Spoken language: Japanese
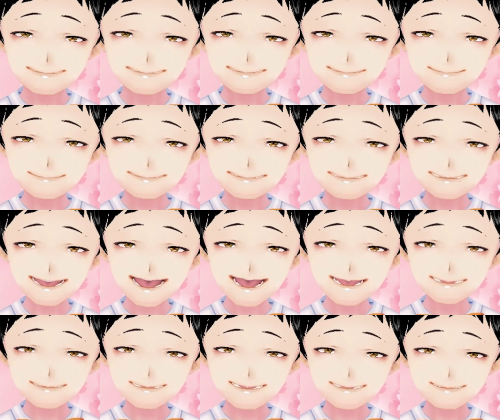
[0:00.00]

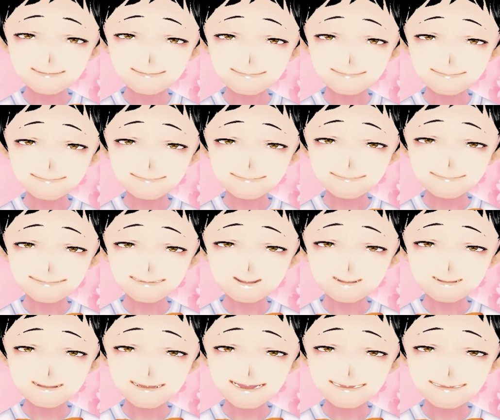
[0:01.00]
ミッキー・アイル・サンク。
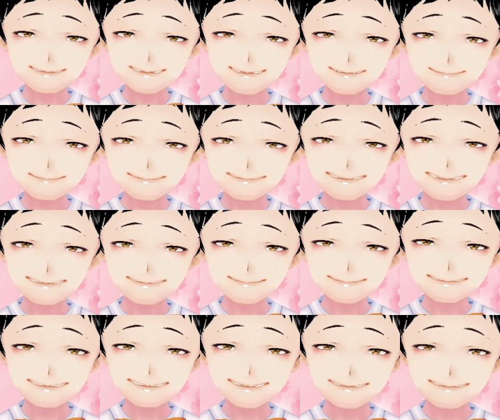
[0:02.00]
4枠8番、
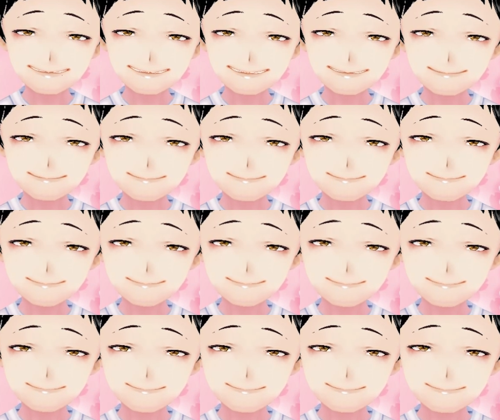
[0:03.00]
メイケイ・エール。
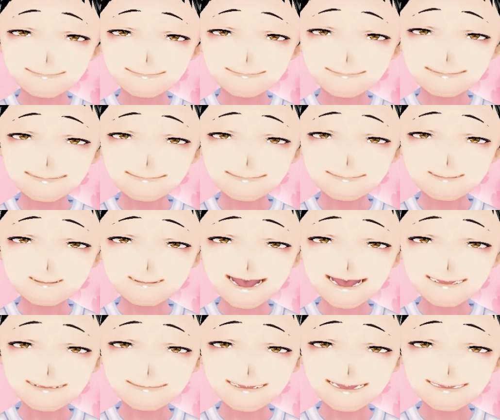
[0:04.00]

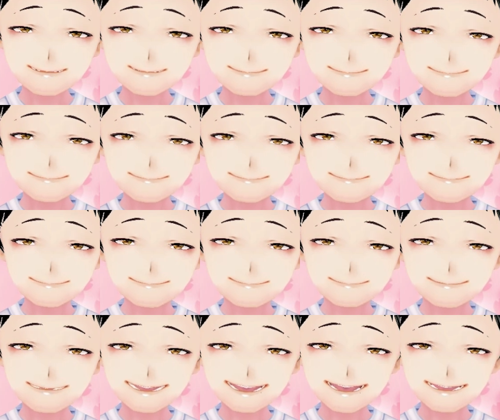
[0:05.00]
キングマン・サンク。
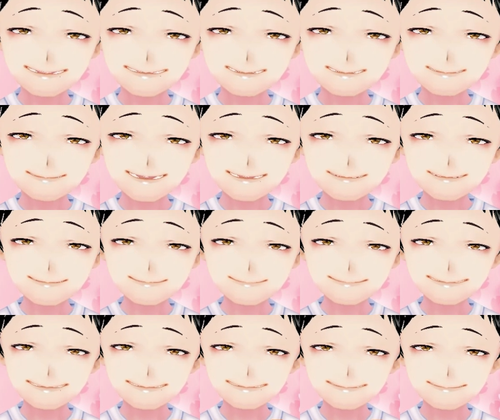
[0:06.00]
7枠13
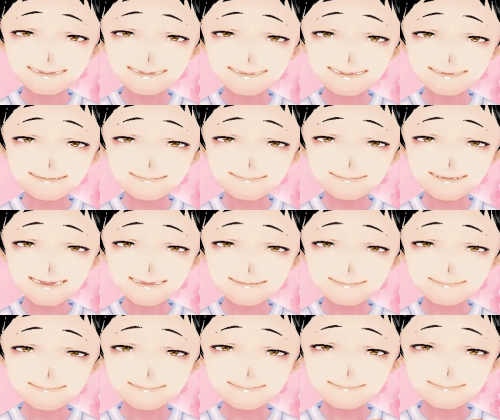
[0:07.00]
番、
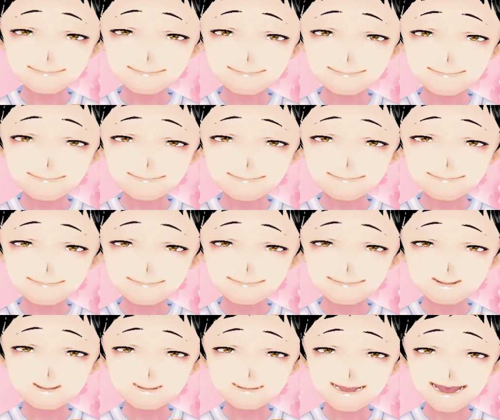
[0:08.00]
エリザベス・タワー。
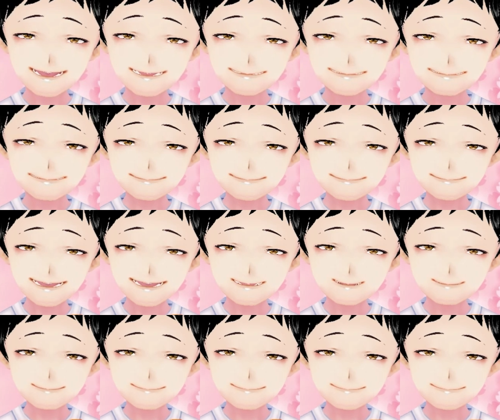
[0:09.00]

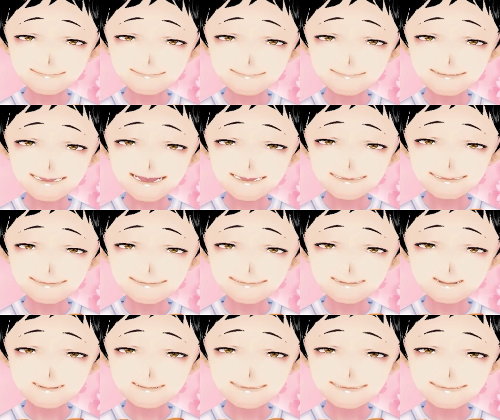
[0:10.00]
ルーラーシップ・サンク。8
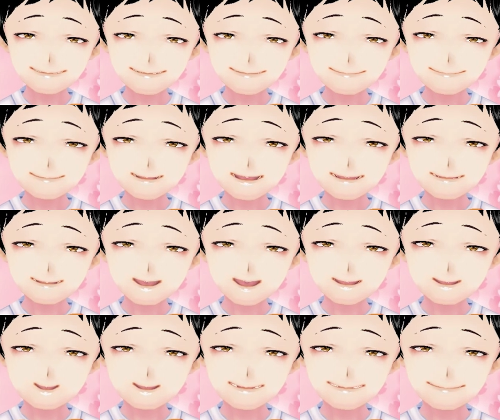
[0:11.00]
枠17番、鳳
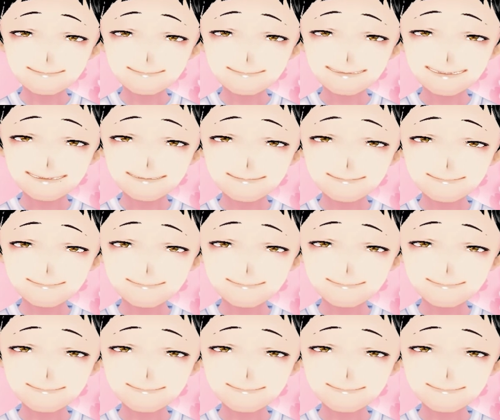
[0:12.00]
凰・イキセル。